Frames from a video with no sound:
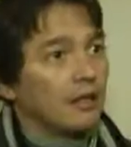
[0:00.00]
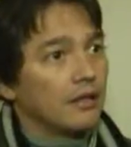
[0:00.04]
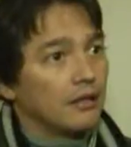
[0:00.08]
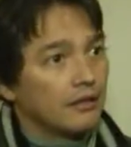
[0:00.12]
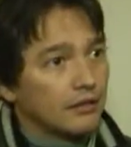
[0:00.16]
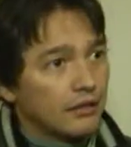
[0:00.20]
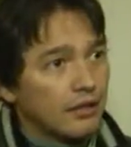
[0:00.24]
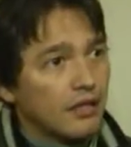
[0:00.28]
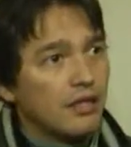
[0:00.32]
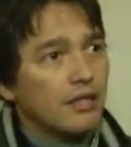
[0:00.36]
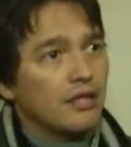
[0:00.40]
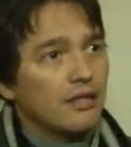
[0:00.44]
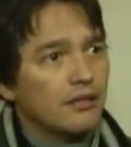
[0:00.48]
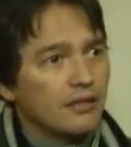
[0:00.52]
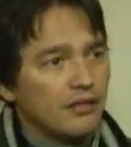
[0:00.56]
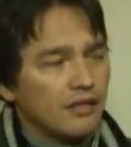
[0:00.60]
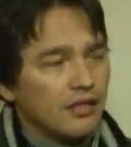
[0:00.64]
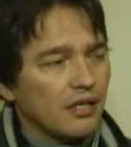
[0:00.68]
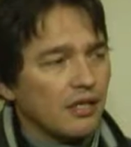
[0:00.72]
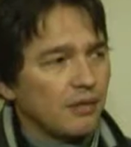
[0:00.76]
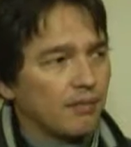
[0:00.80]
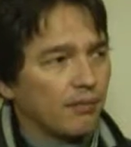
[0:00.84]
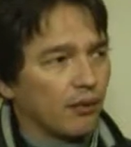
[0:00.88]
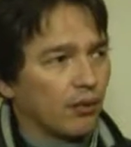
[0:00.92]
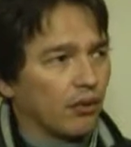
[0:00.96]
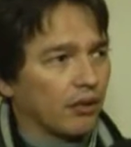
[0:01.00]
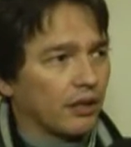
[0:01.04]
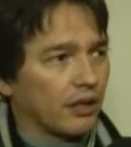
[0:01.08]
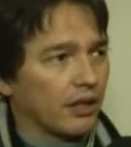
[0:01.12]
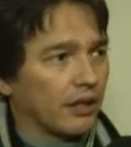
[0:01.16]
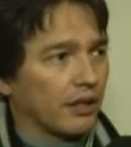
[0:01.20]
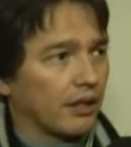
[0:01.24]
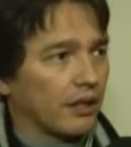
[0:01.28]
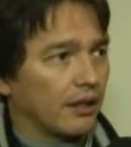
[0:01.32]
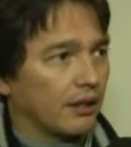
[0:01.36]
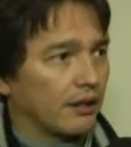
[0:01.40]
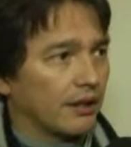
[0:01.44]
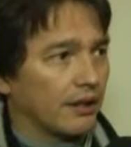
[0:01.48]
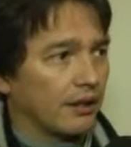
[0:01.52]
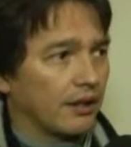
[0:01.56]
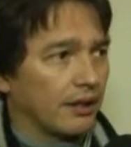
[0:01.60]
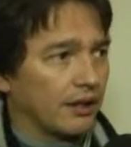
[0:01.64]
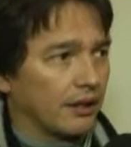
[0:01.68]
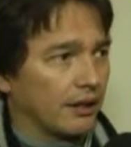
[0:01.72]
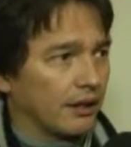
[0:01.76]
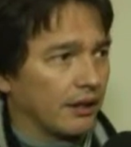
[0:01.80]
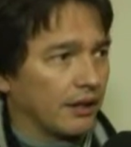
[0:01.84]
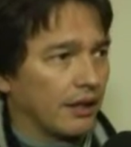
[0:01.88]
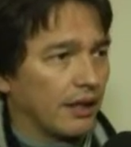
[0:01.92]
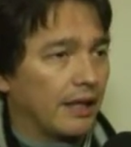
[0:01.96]
Sí, sí,
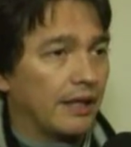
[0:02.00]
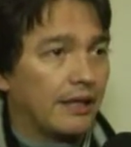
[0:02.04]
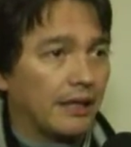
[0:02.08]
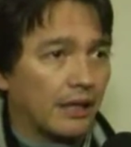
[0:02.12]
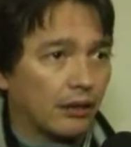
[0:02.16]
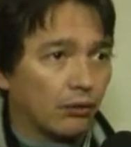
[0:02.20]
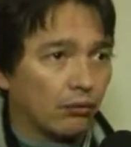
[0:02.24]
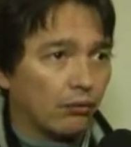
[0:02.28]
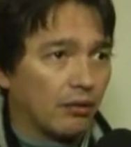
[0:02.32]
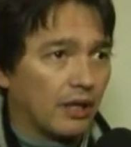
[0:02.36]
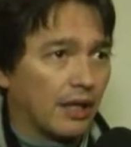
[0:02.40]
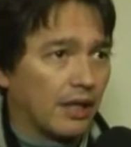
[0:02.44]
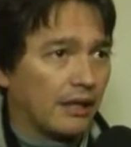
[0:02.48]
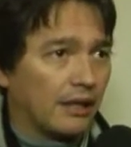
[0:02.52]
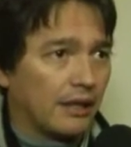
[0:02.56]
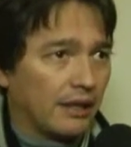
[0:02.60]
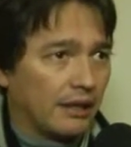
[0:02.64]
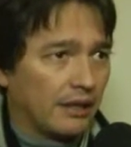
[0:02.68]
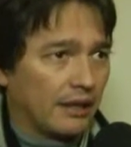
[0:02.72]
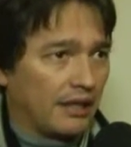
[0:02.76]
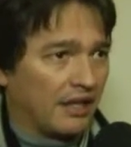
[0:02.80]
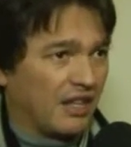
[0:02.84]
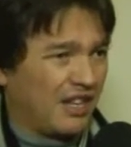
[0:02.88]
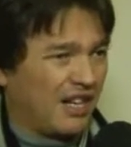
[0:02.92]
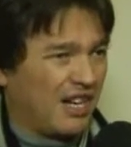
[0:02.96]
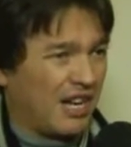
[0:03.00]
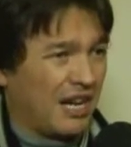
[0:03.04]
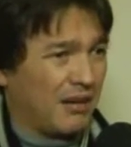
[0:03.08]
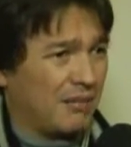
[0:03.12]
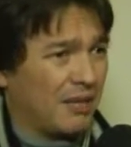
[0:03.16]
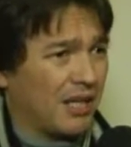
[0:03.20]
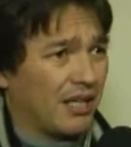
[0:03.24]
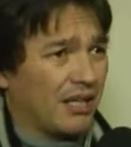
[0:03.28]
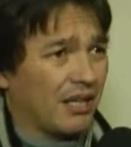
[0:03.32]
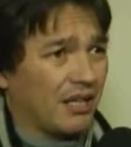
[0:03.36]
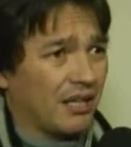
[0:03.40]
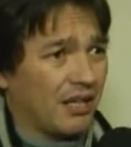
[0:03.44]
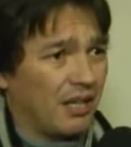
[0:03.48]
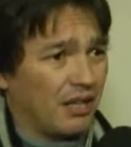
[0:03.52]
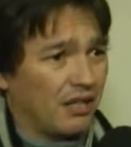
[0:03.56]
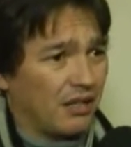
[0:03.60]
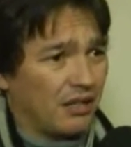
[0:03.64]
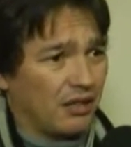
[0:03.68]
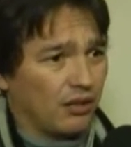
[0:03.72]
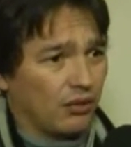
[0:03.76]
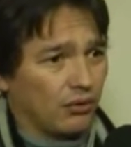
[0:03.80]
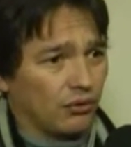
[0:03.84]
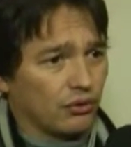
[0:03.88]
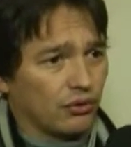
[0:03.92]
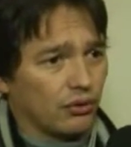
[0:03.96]
porque es natural en la dinámica de las
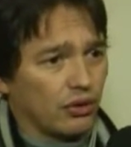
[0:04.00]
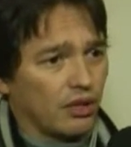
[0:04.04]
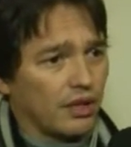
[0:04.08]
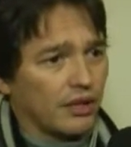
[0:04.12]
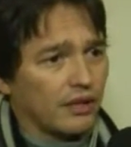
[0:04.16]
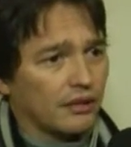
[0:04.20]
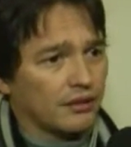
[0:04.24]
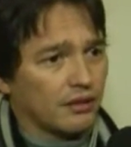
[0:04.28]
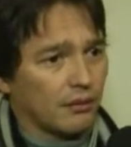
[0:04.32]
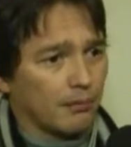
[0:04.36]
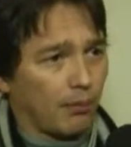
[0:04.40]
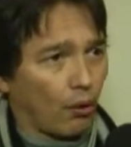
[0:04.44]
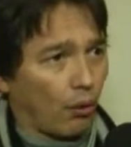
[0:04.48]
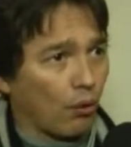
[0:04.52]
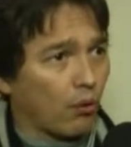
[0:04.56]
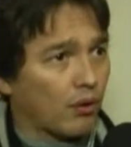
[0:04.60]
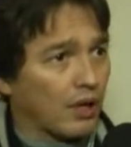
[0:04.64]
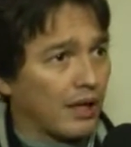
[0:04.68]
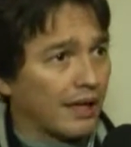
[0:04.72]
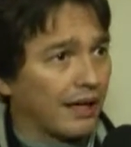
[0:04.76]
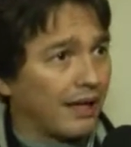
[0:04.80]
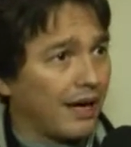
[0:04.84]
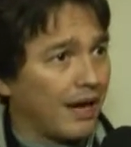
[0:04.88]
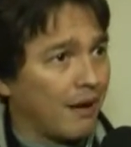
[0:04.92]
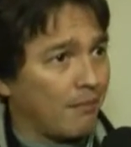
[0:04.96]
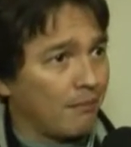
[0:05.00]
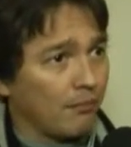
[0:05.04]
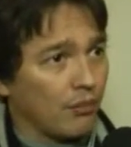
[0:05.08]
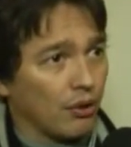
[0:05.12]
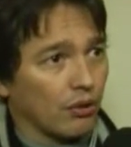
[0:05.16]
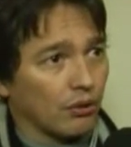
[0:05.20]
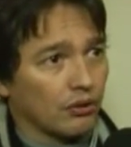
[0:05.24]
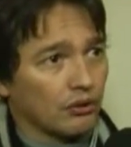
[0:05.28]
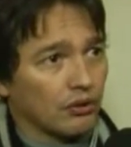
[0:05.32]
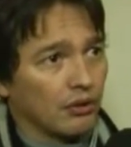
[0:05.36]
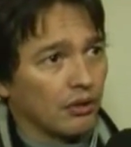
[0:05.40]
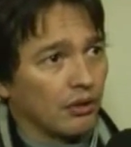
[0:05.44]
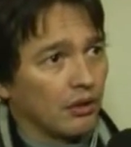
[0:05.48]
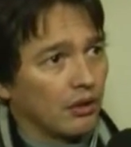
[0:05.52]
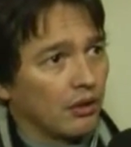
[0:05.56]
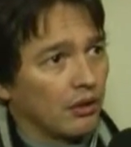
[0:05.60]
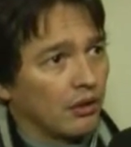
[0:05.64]
instituciones que se produzcan cambios.